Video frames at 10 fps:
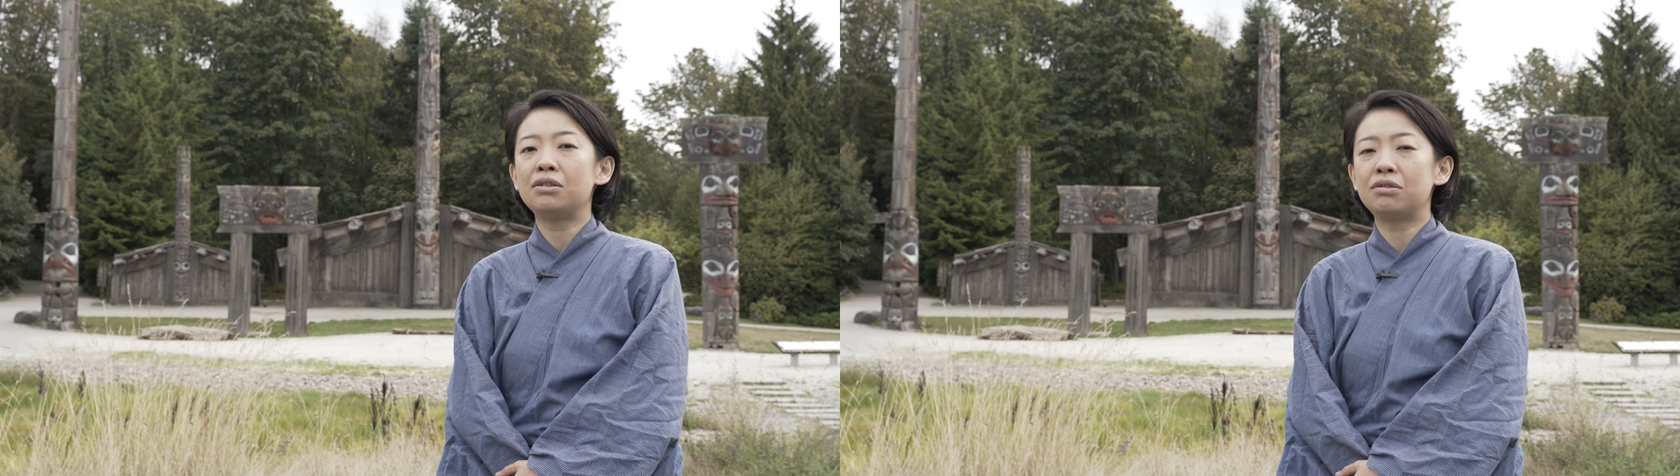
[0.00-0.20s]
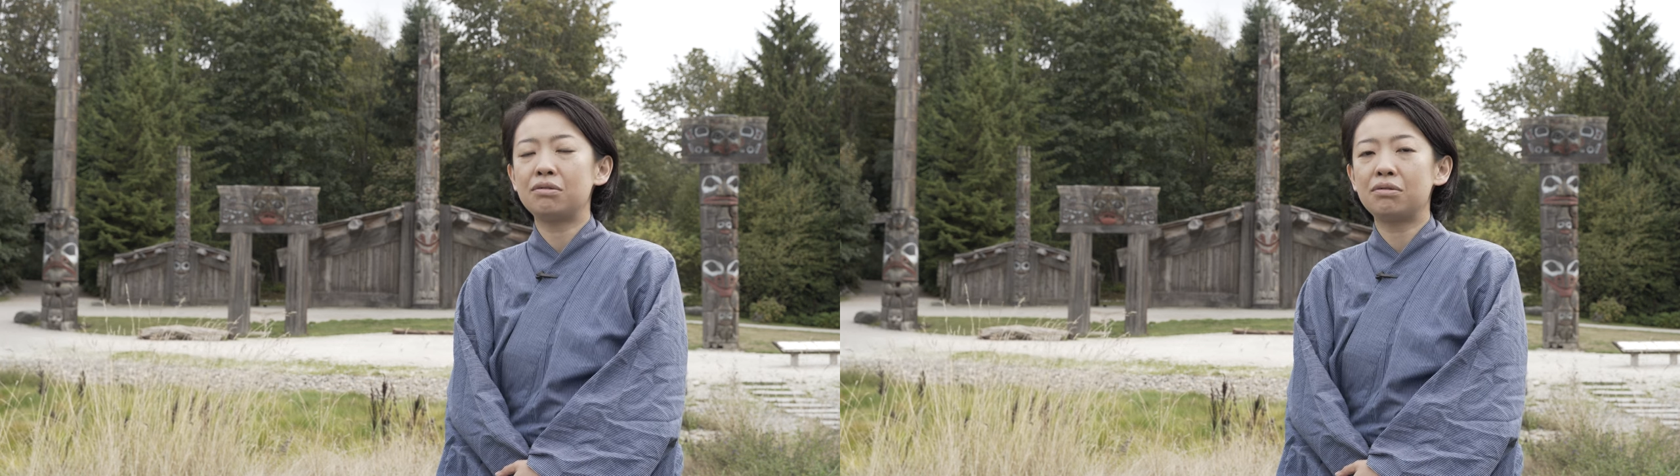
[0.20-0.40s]

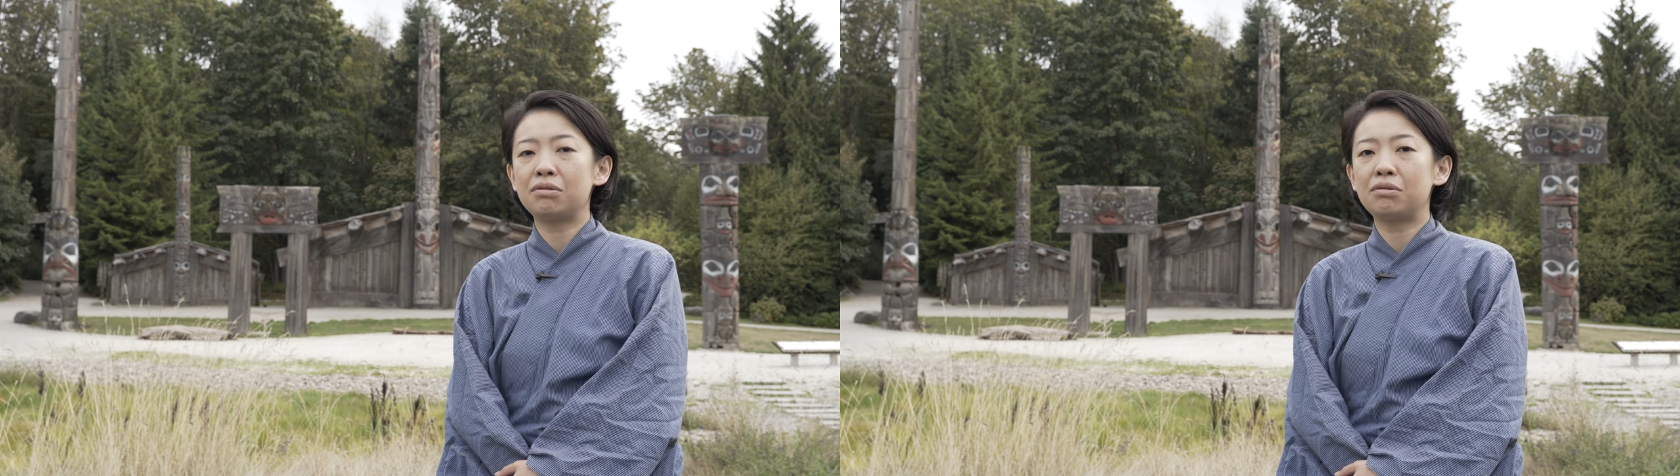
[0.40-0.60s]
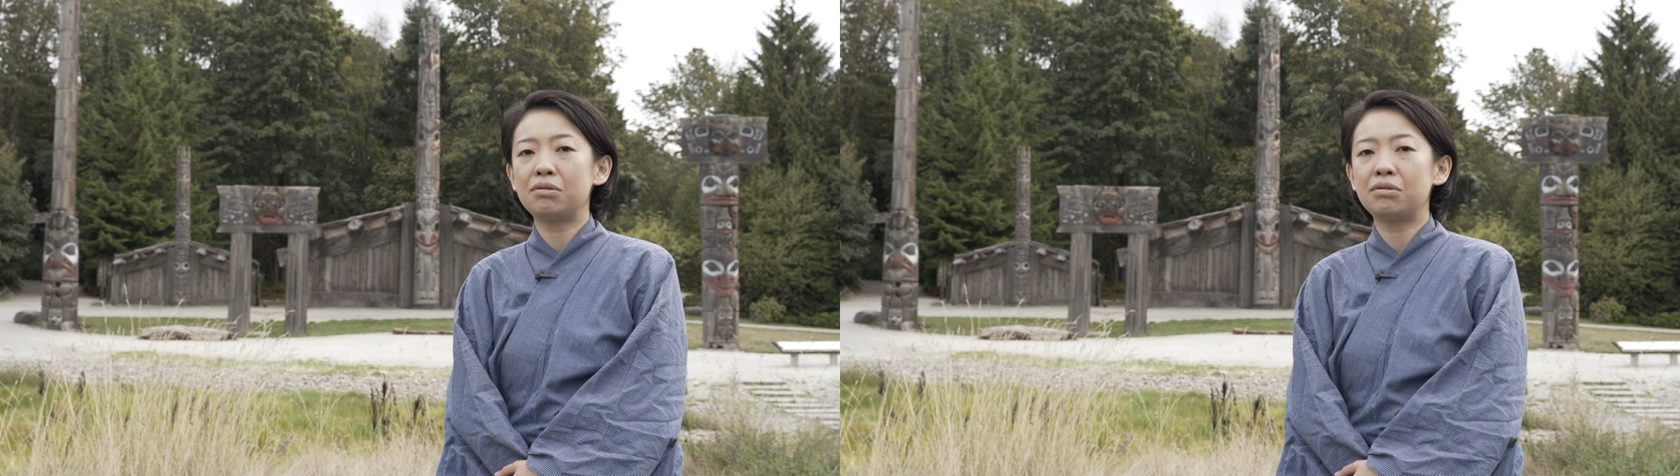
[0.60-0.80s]

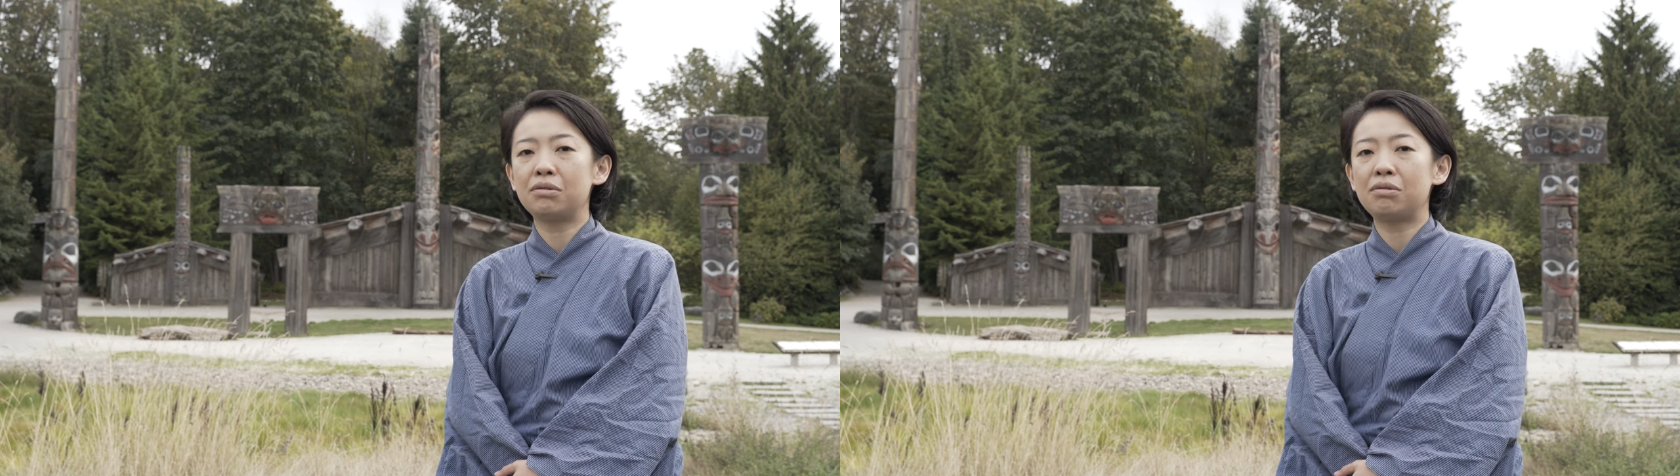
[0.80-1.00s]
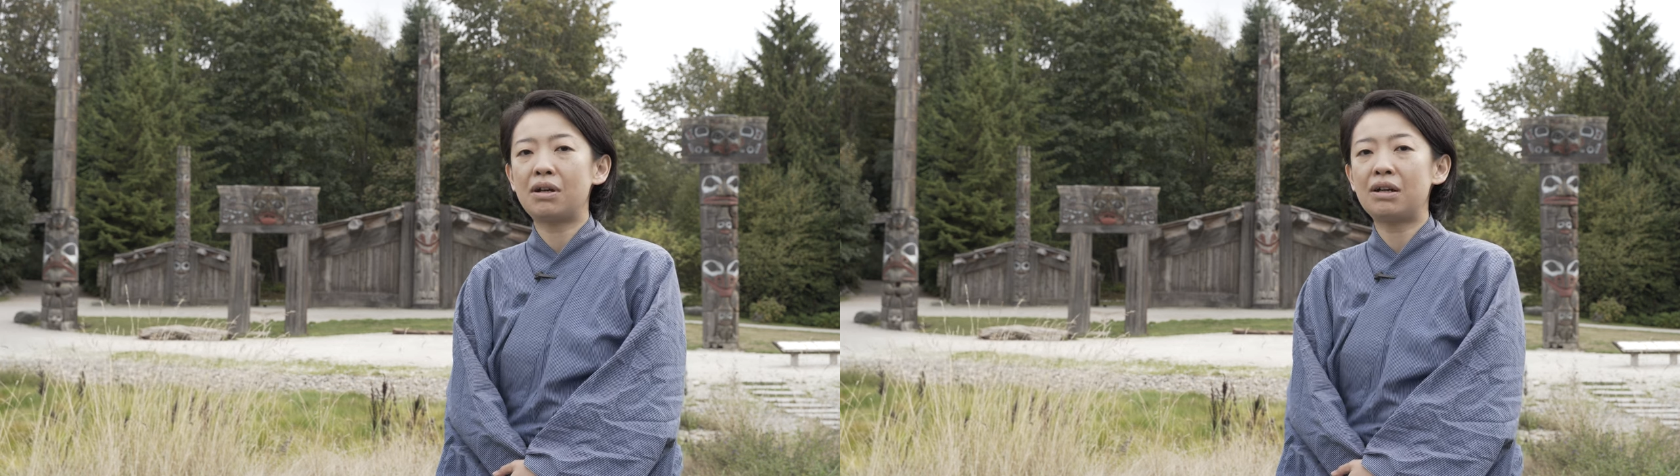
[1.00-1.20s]
ずっと
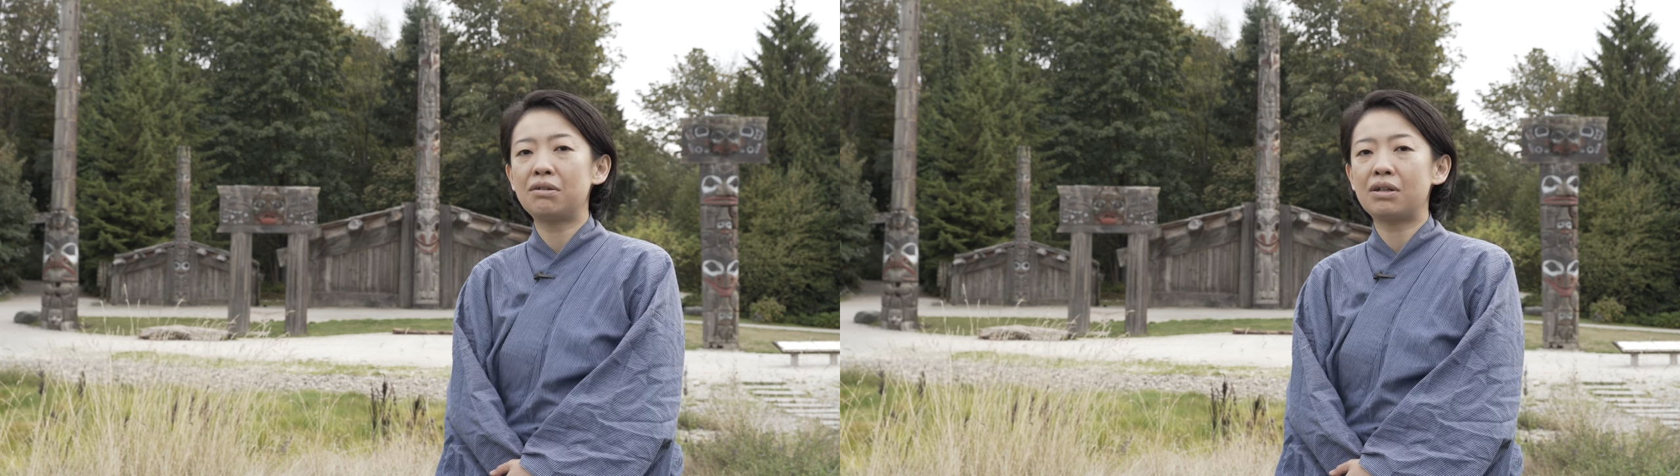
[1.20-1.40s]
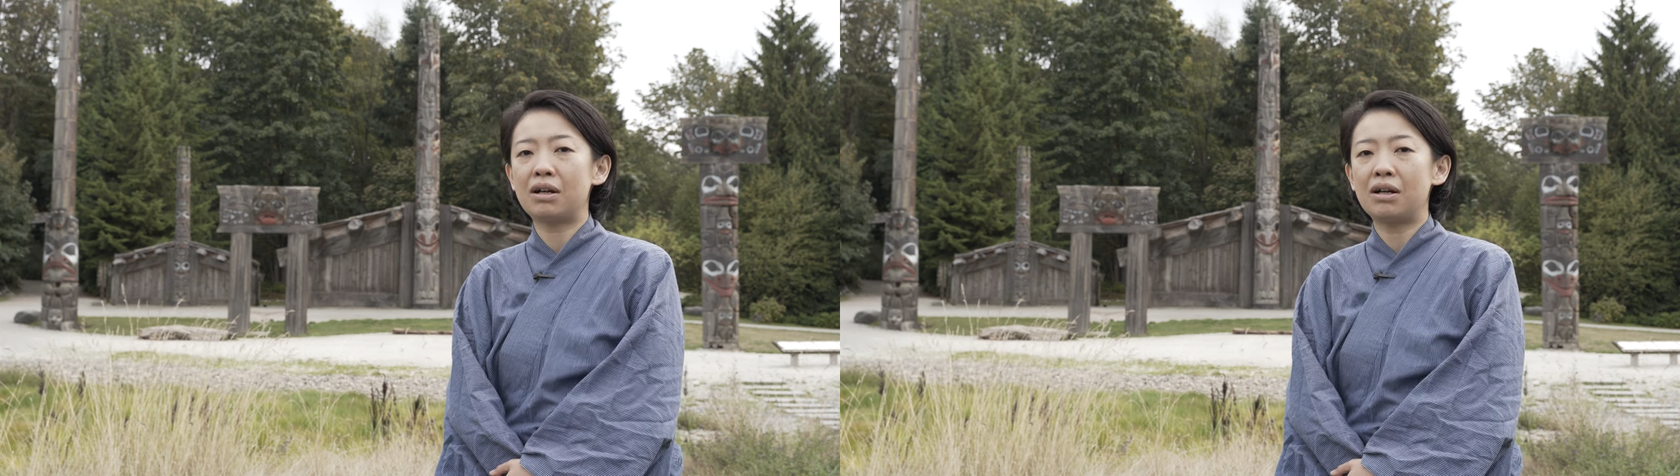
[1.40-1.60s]
ずっとは
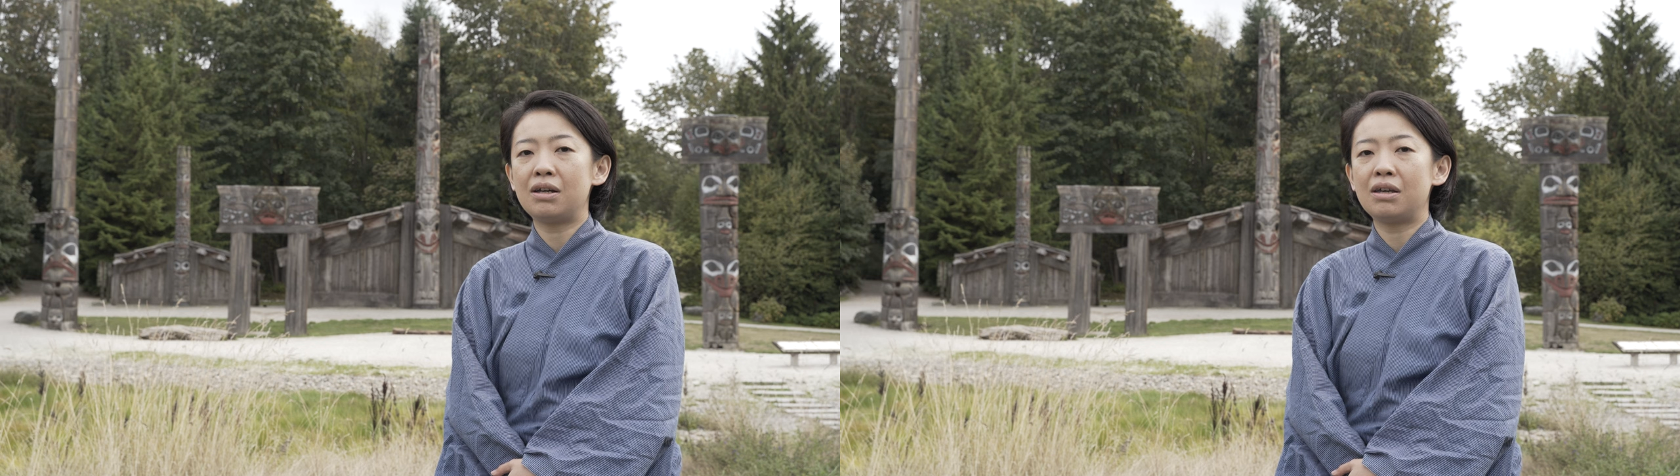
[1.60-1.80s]
るか、